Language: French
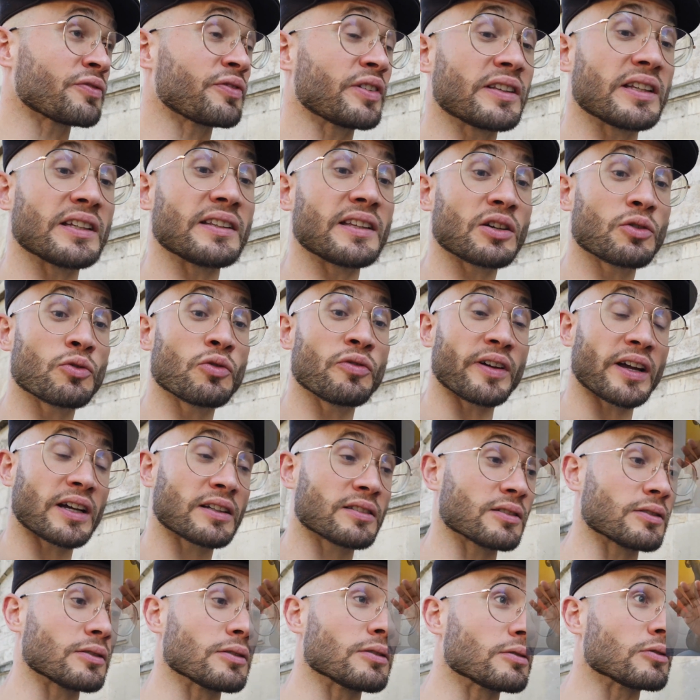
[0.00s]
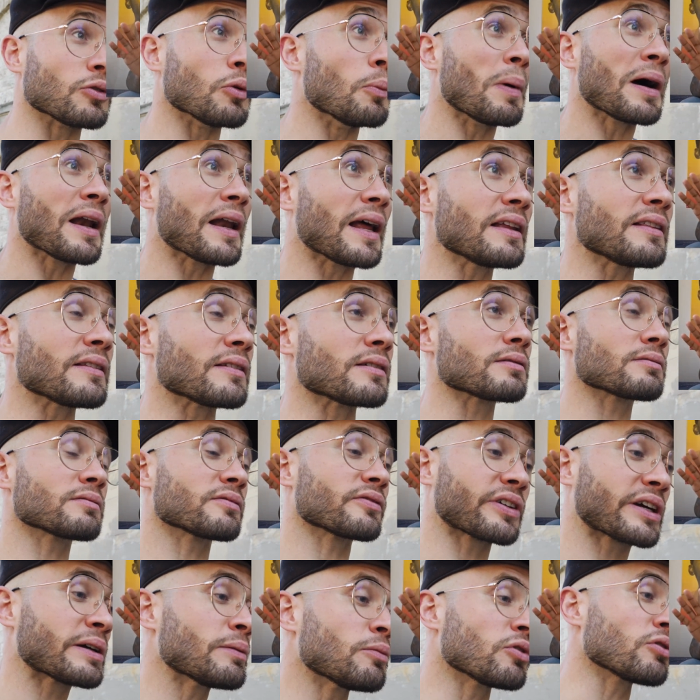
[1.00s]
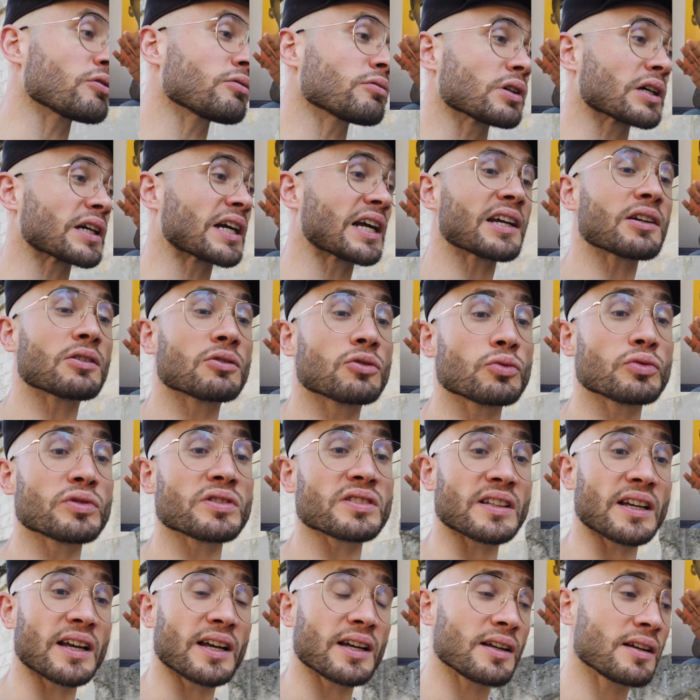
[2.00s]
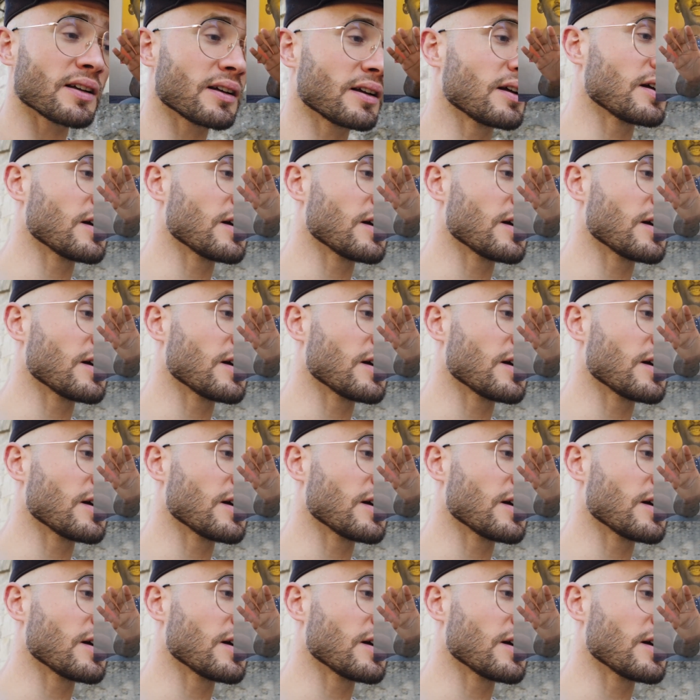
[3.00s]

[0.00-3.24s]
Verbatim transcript: j'ai fait des découvertes de malades, vraiment. Greg Toussaint,